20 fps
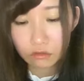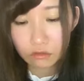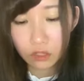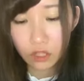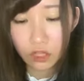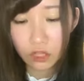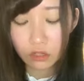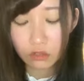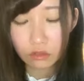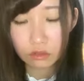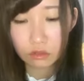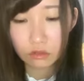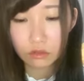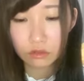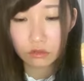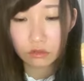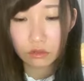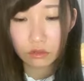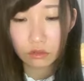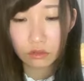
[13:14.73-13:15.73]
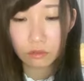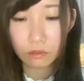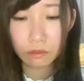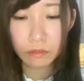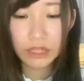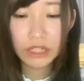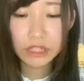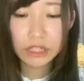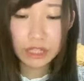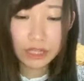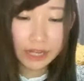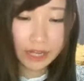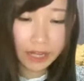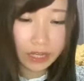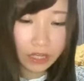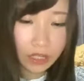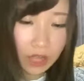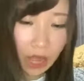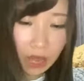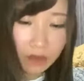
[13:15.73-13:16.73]
なんかめっちゃ
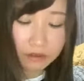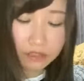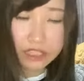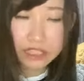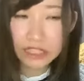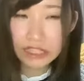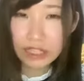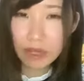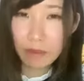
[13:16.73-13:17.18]
ねあの実